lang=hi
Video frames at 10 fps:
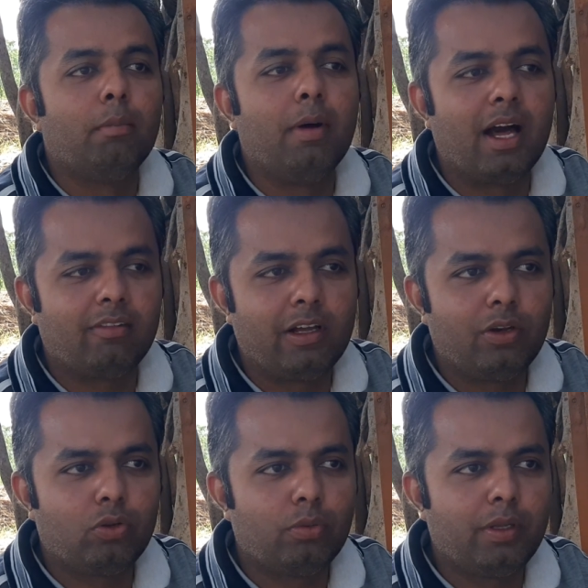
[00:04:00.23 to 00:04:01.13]
बाहर
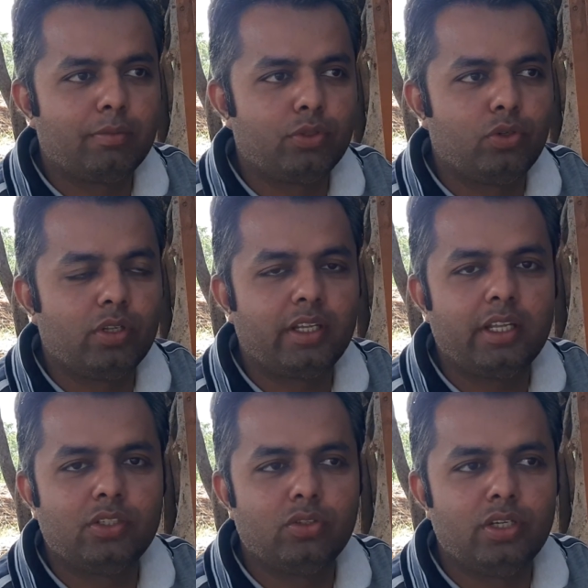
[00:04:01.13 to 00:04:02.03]
वालों को भी आप सिरोही
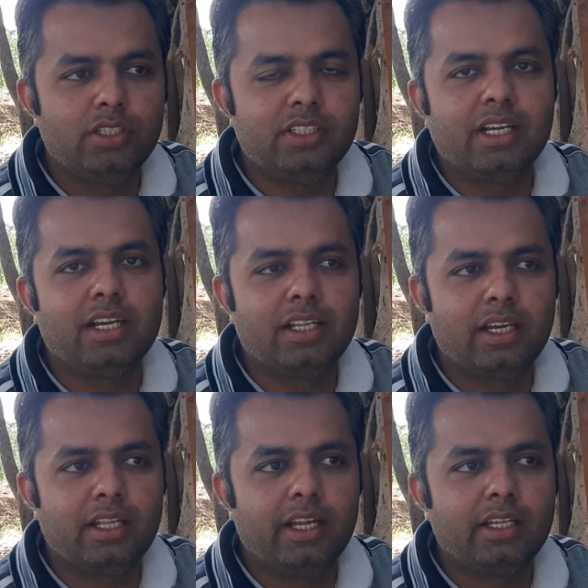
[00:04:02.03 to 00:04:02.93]
की जो निजी
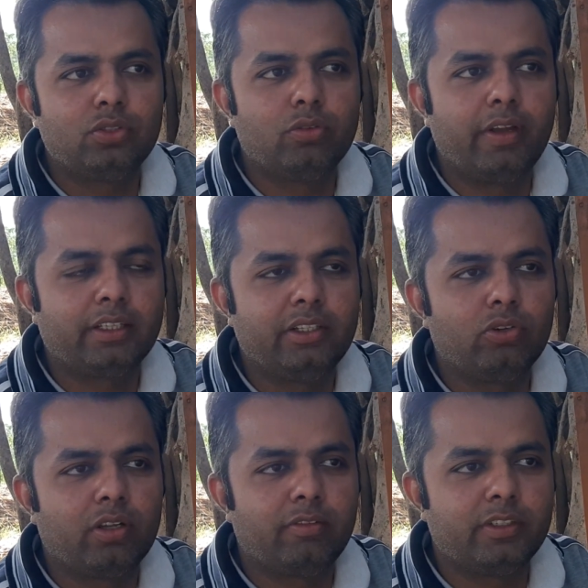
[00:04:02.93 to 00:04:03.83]
जानकारियां हैं जो
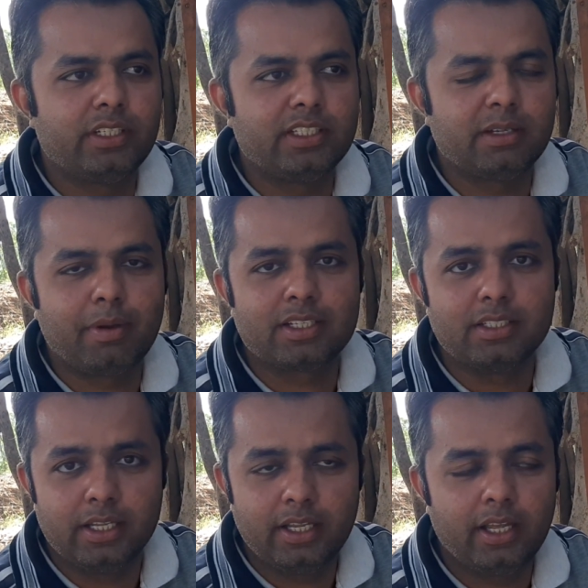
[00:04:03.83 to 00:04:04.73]
व्यक्तियों के विशेष के पास
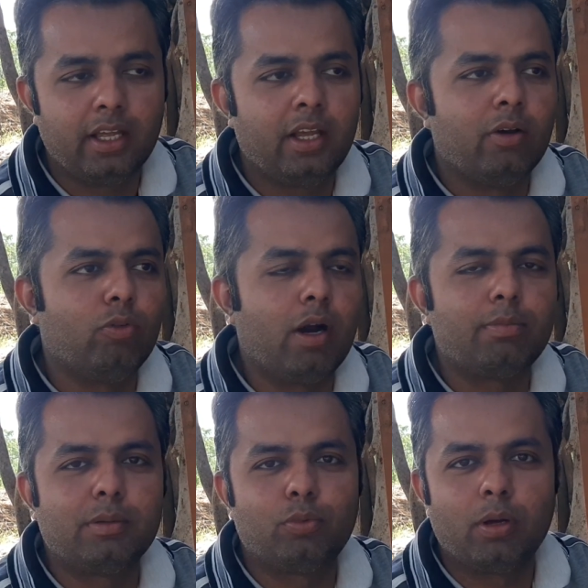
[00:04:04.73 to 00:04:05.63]
नहीं है वो आप
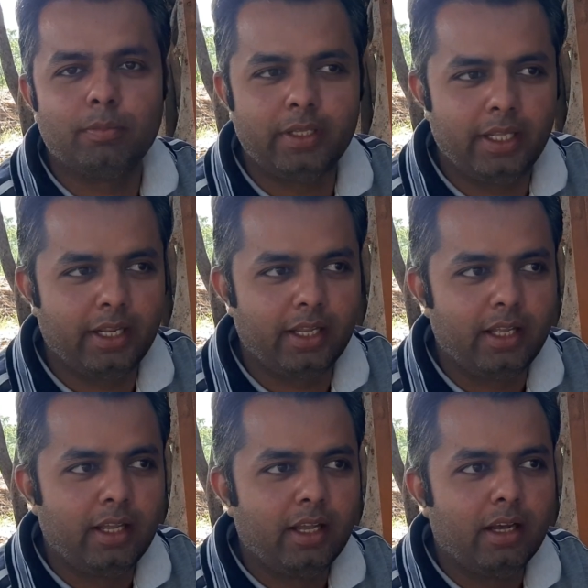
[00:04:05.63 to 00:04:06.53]
सबको आप दे रहे
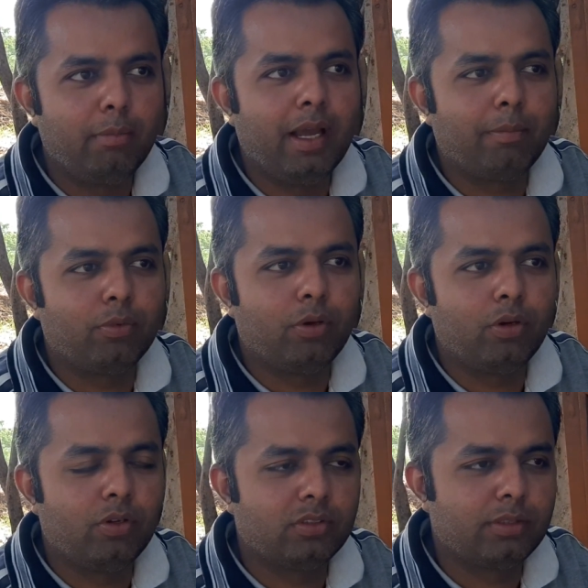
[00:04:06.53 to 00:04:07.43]
हैं मैं
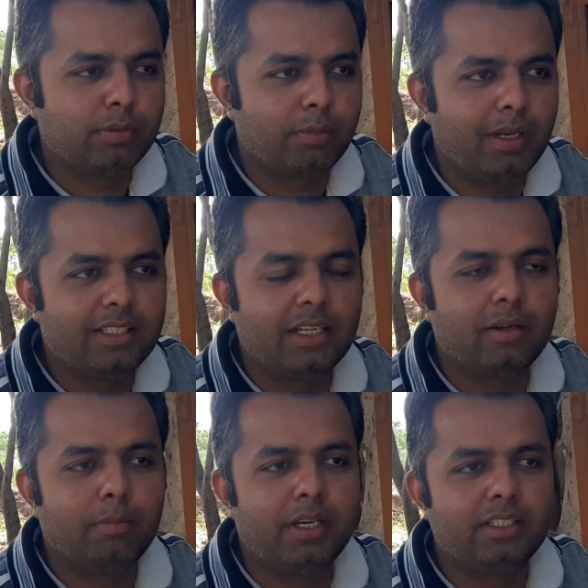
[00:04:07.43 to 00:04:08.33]
आपको सबसे पहले इसका
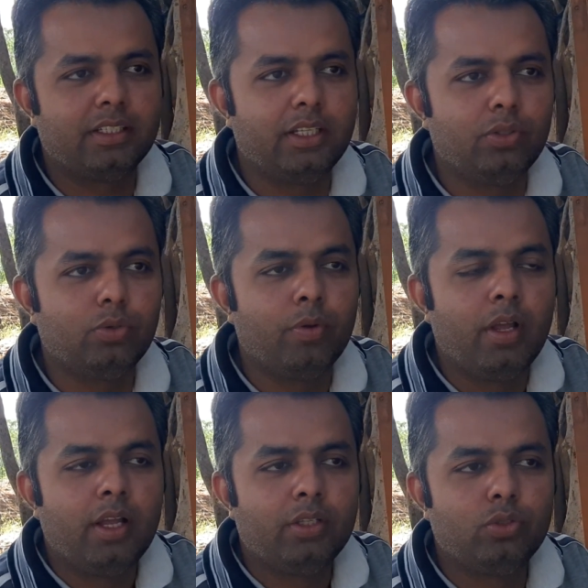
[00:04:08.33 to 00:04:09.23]
परिचय दे दूँ
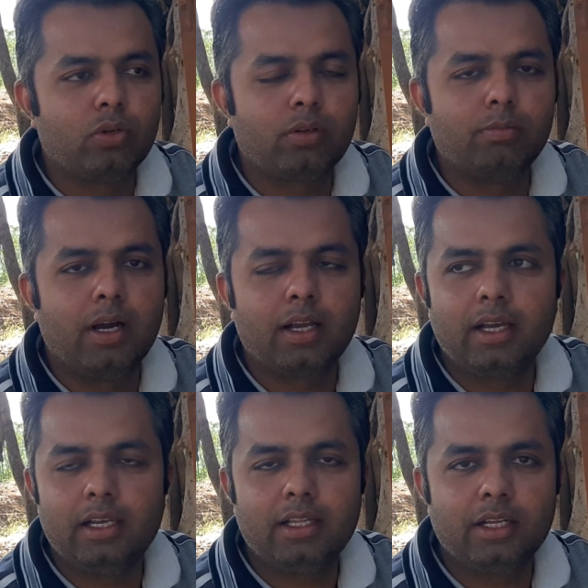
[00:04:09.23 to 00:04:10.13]
जो
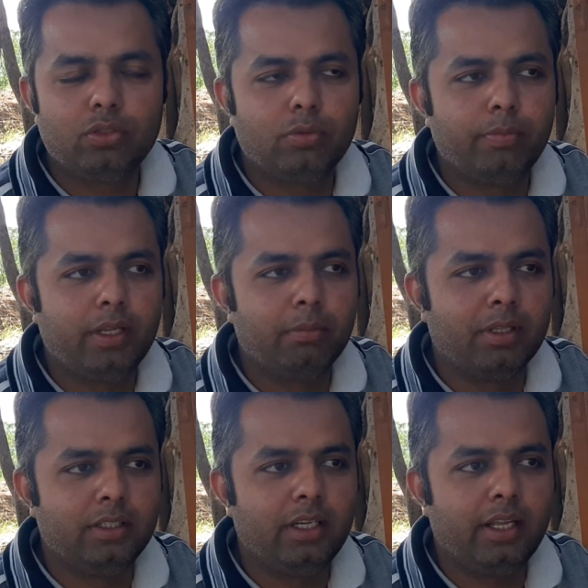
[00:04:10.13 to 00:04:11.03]
महाकाली का जो मेन
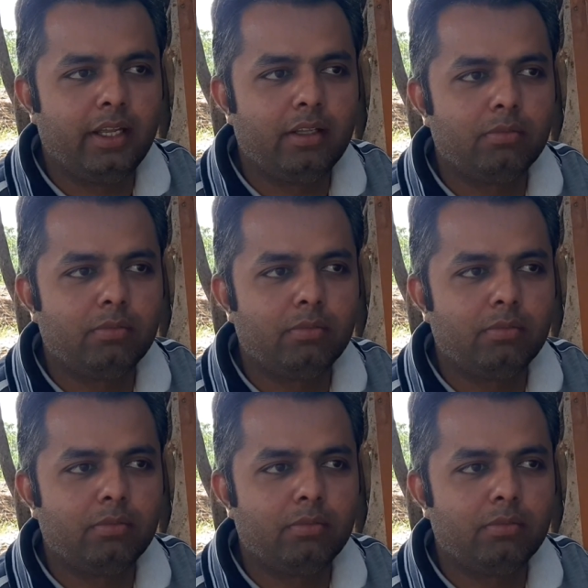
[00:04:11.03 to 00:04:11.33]
मंदिर है